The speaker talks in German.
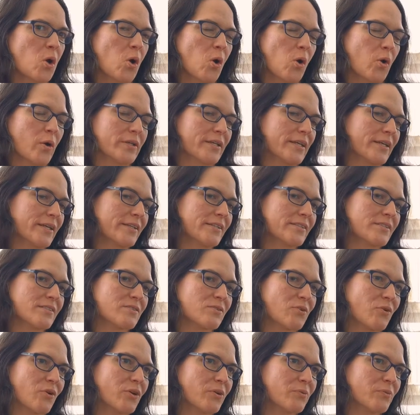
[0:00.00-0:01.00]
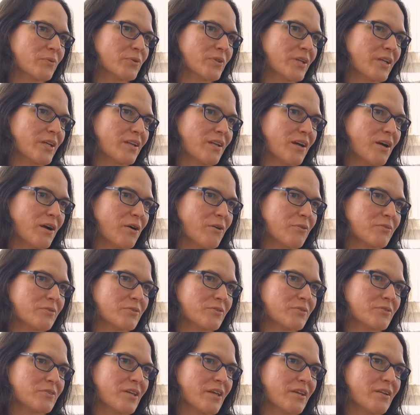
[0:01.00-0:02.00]
Und dann gilt es, neue Modelle
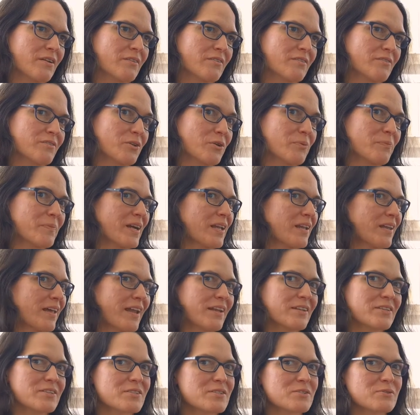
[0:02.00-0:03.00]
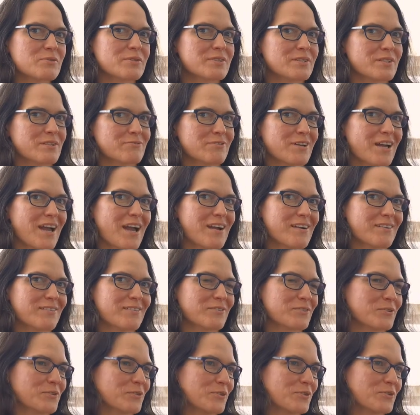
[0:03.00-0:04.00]
aufzustellen und nochmal alles zu hinterfragen
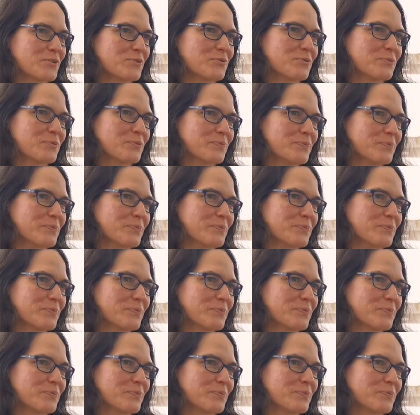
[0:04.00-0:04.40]
und neu zu